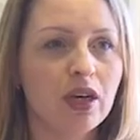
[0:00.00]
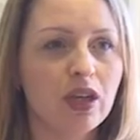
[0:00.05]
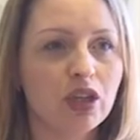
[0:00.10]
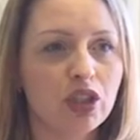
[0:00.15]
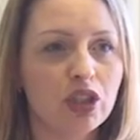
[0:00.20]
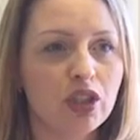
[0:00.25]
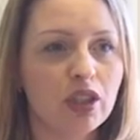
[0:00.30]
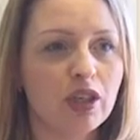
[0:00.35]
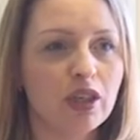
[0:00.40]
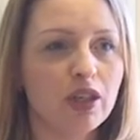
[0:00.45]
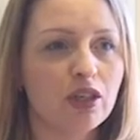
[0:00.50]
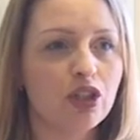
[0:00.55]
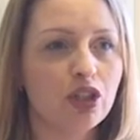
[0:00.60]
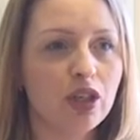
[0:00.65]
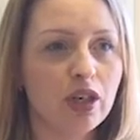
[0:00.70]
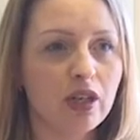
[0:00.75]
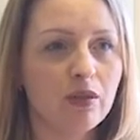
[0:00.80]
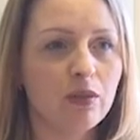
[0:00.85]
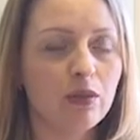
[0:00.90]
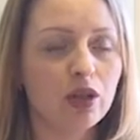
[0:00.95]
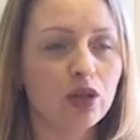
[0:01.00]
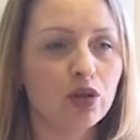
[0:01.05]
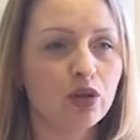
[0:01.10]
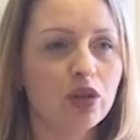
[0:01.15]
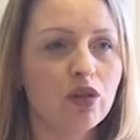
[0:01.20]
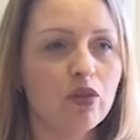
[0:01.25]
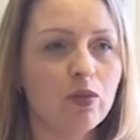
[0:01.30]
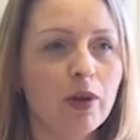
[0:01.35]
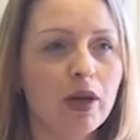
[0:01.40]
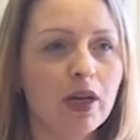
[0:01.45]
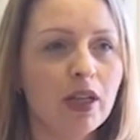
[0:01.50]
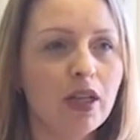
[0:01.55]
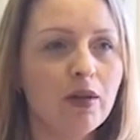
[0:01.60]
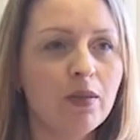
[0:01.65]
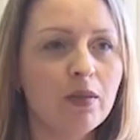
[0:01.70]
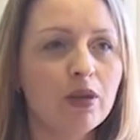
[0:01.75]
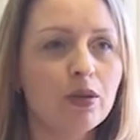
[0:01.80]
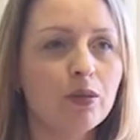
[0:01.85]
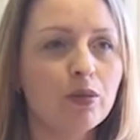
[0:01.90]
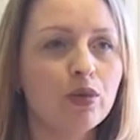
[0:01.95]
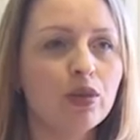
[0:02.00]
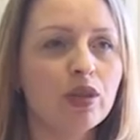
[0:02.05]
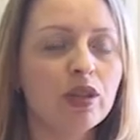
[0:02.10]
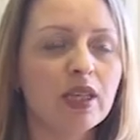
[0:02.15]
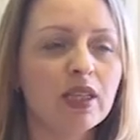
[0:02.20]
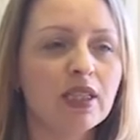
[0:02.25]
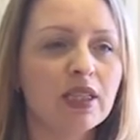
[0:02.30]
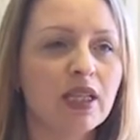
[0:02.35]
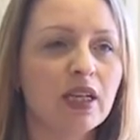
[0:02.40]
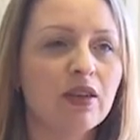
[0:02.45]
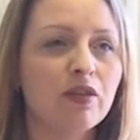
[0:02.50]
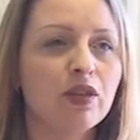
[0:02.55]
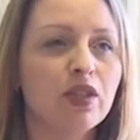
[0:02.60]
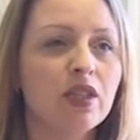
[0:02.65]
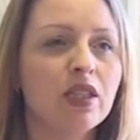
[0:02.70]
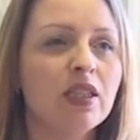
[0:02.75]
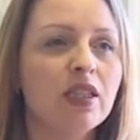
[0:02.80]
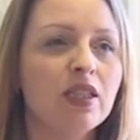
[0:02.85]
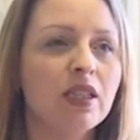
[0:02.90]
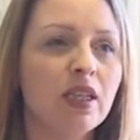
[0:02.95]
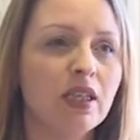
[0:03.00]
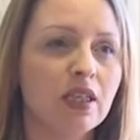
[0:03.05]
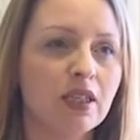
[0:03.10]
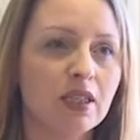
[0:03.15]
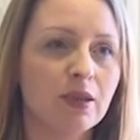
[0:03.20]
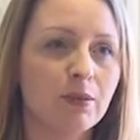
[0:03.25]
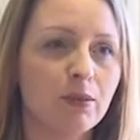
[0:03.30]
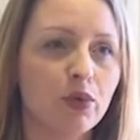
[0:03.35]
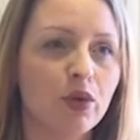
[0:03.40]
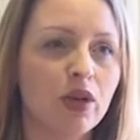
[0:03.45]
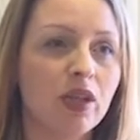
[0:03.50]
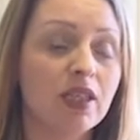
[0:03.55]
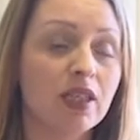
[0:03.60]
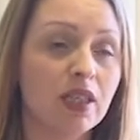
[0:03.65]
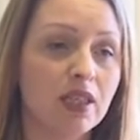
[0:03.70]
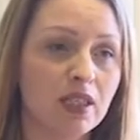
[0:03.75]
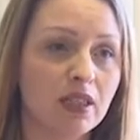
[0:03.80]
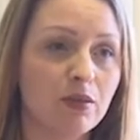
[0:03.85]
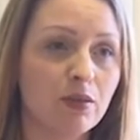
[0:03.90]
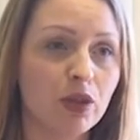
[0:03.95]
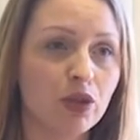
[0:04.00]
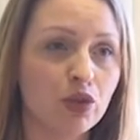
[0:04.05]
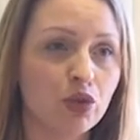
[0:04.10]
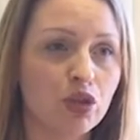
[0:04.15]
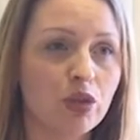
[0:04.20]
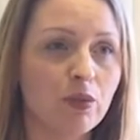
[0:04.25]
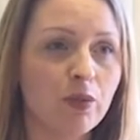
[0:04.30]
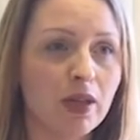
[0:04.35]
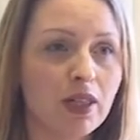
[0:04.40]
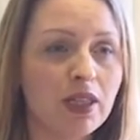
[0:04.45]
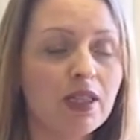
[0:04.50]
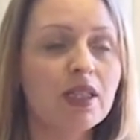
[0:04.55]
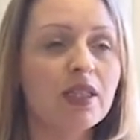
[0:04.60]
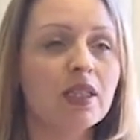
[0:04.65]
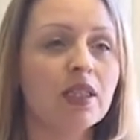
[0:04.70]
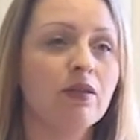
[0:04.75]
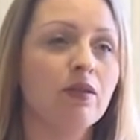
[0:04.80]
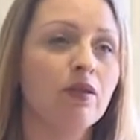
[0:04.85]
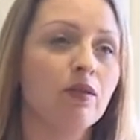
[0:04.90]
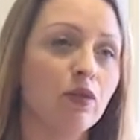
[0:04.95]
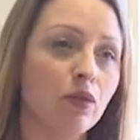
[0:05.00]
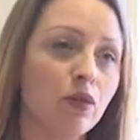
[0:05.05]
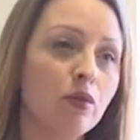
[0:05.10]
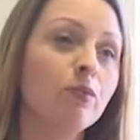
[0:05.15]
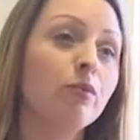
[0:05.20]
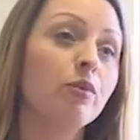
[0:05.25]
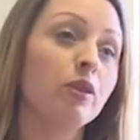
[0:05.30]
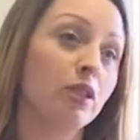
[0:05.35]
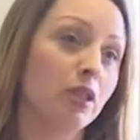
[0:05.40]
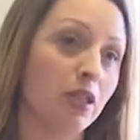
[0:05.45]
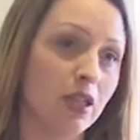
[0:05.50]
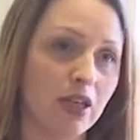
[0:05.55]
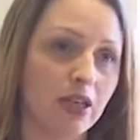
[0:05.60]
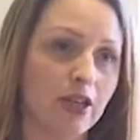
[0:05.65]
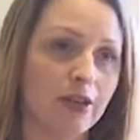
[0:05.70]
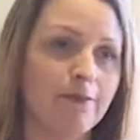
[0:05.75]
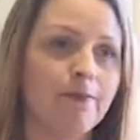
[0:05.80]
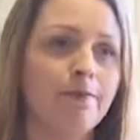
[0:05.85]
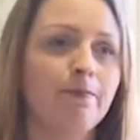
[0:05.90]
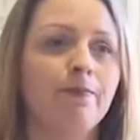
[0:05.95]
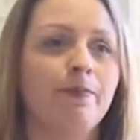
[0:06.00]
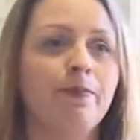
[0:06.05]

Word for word: Каждый член молодежного парламента будет отстаивать интересы по реализации молодежной политики своего поселения.